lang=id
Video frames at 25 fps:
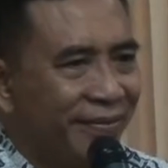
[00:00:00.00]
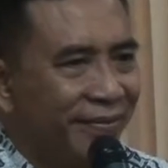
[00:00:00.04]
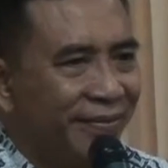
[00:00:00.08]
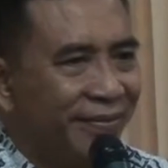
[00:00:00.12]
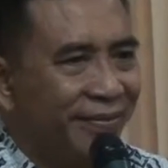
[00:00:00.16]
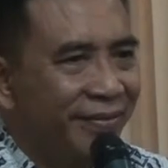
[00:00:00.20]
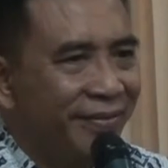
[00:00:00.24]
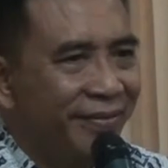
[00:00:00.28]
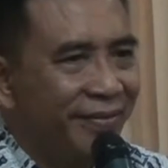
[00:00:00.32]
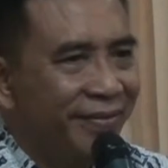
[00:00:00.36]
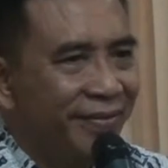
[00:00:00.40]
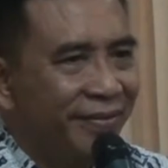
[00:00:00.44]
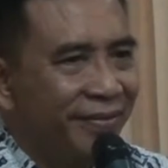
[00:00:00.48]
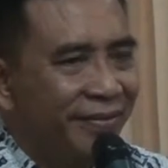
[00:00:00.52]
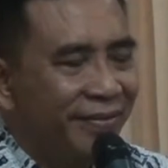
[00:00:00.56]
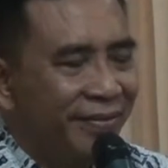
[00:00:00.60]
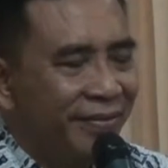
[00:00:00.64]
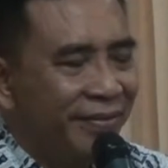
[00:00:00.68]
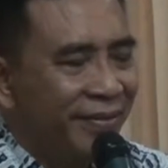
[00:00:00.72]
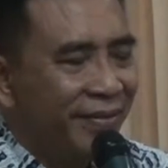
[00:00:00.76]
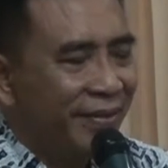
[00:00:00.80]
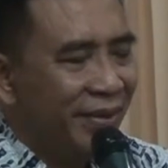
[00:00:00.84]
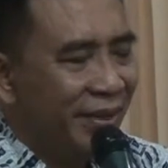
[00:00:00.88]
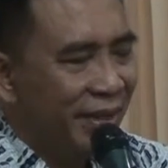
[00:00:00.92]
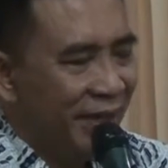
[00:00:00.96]

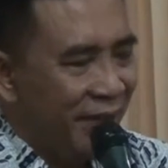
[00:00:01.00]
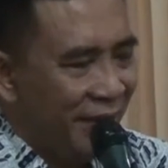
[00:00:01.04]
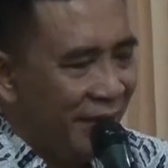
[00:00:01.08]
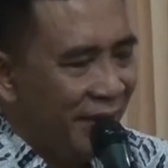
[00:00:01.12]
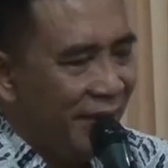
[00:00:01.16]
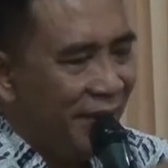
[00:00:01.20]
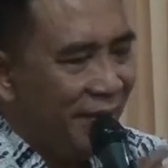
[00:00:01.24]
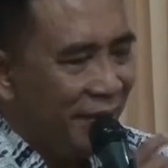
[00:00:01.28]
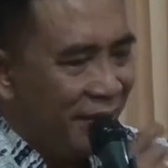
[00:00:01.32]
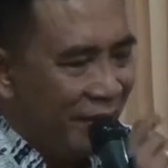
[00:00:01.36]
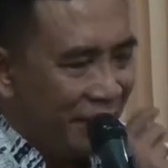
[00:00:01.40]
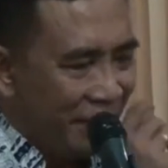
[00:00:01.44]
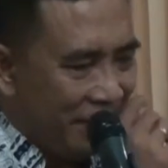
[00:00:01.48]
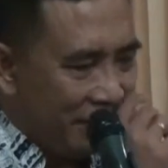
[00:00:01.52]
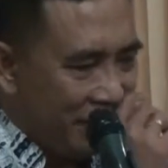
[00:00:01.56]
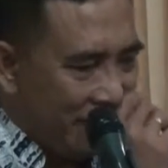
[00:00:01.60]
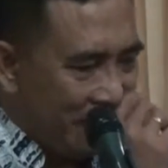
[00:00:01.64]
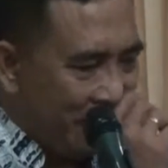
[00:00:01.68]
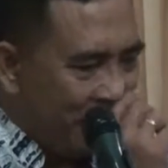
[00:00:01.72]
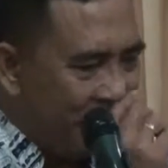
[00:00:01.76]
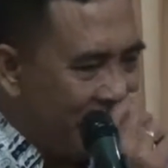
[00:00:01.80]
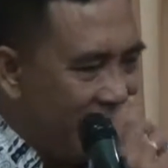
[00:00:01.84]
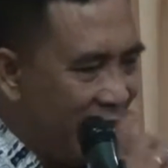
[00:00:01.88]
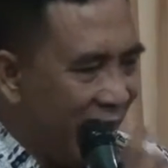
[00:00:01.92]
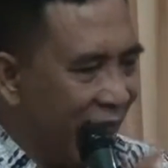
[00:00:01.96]
bersyukur
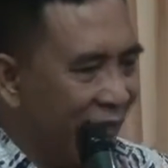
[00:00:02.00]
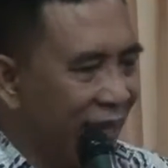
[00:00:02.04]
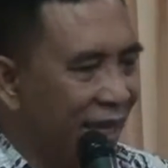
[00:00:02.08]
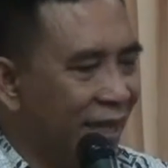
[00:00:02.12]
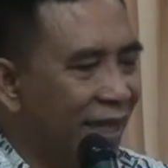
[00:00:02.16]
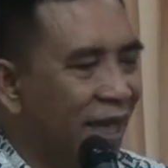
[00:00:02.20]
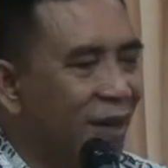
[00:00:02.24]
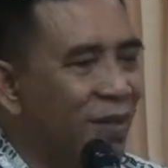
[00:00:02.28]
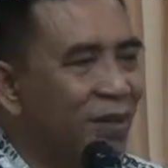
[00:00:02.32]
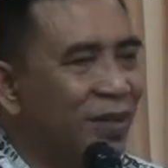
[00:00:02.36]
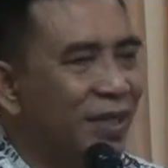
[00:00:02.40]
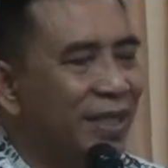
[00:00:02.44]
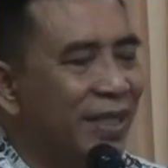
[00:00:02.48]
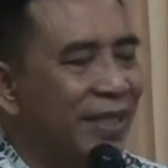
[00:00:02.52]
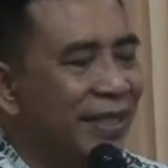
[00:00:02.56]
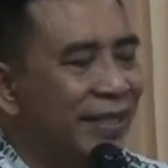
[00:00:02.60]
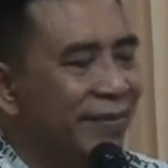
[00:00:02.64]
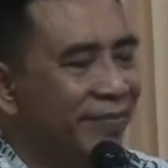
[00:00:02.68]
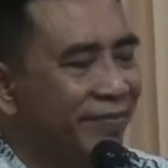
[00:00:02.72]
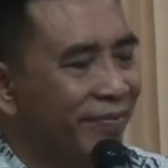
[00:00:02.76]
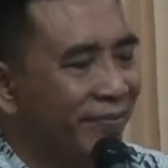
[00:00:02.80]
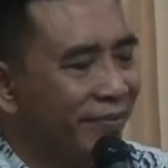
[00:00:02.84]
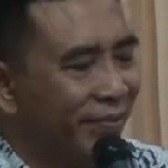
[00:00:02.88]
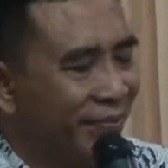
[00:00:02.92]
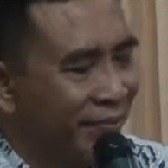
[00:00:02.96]
mari kita uji